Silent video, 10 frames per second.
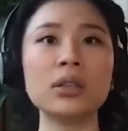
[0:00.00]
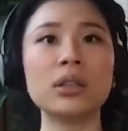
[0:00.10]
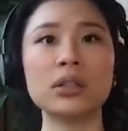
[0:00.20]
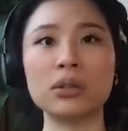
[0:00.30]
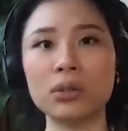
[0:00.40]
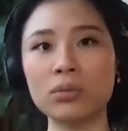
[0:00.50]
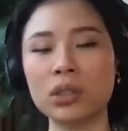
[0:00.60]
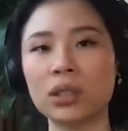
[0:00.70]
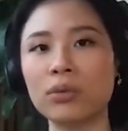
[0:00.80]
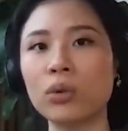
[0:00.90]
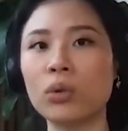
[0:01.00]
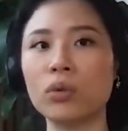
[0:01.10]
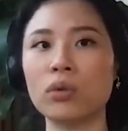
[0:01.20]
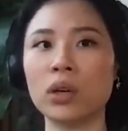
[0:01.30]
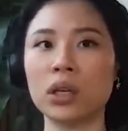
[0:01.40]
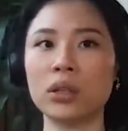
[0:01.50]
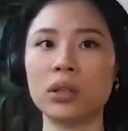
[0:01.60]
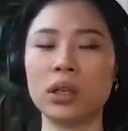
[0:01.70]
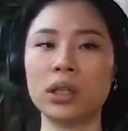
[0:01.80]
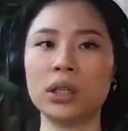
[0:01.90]
người sử dụng dịch vụ và
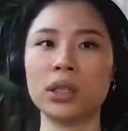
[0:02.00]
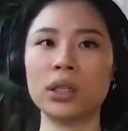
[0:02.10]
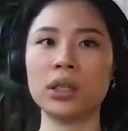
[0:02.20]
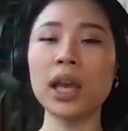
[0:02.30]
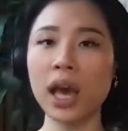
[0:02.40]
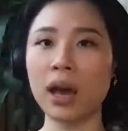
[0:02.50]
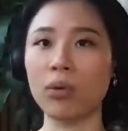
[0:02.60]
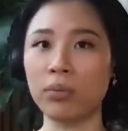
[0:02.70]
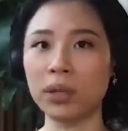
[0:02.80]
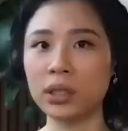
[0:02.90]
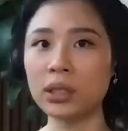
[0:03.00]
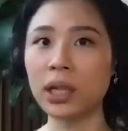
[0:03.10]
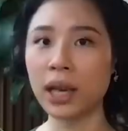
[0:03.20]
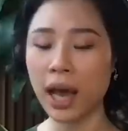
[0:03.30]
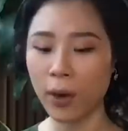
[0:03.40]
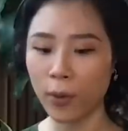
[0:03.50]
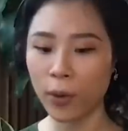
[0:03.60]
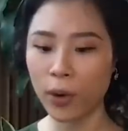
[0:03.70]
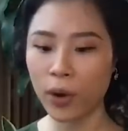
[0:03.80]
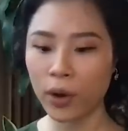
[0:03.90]
người khách hàng của mình như thế nào